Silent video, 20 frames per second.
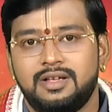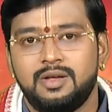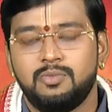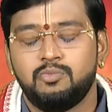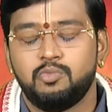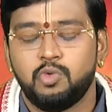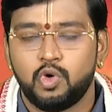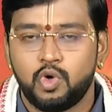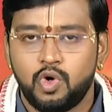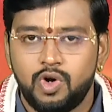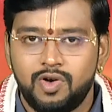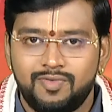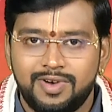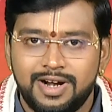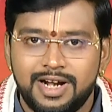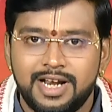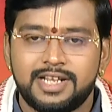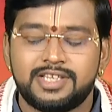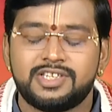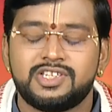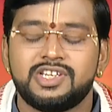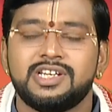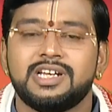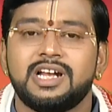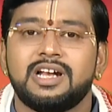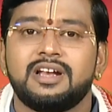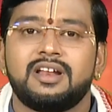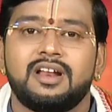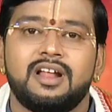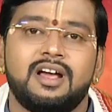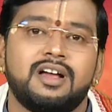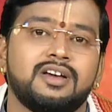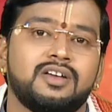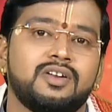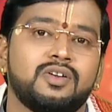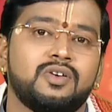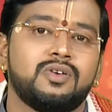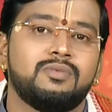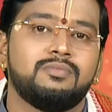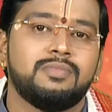பொருள் வளர்ச்சி நன்றாக
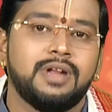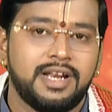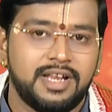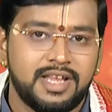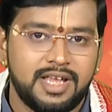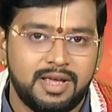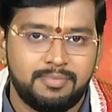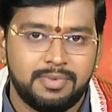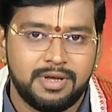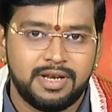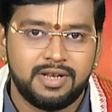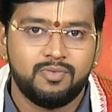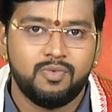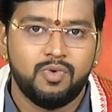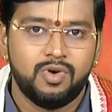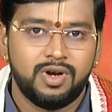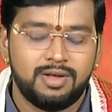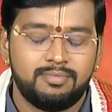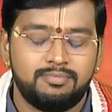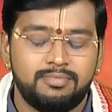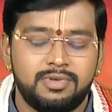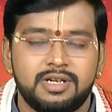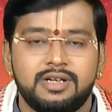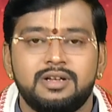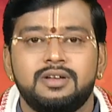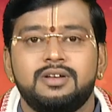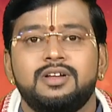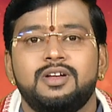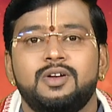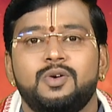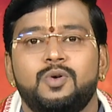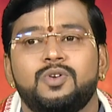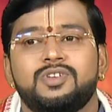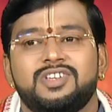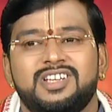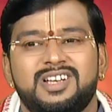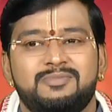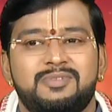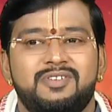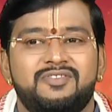இருக்கும் நிறைய பேர் உடம்பு
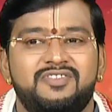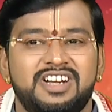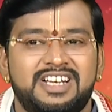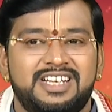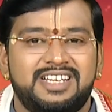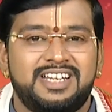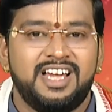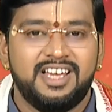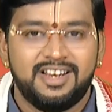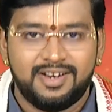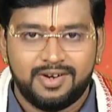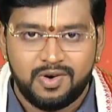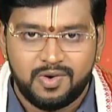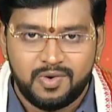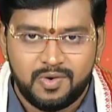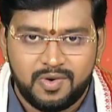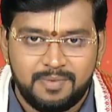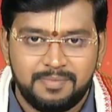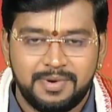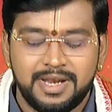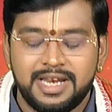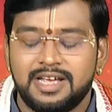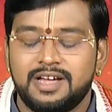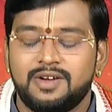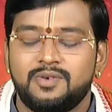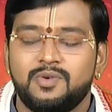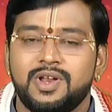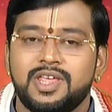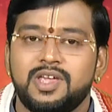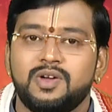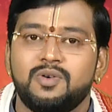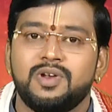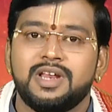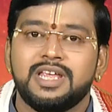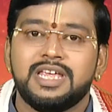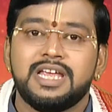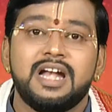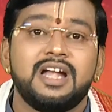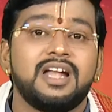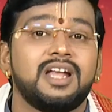கொஞ்சம் நம்ம ஃபிட்டாக இருக்கணும் அப்படிங்கக்கூடிய ஒரு
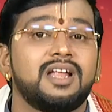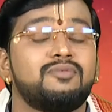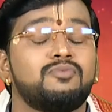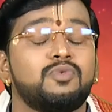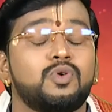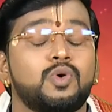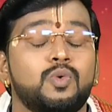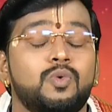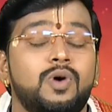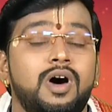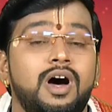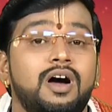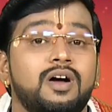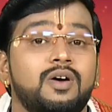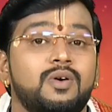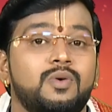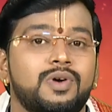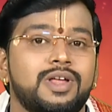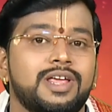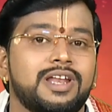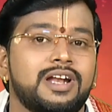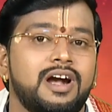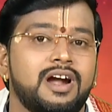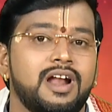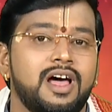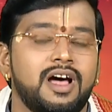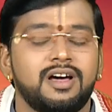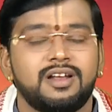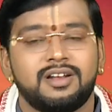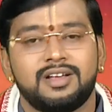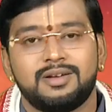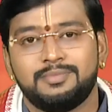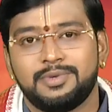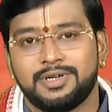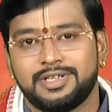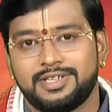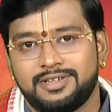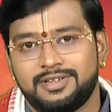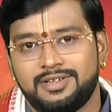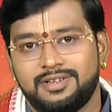எண்ணம் உருவாகக்கூடிய நாளாக
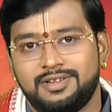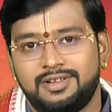இருக்கப்படுது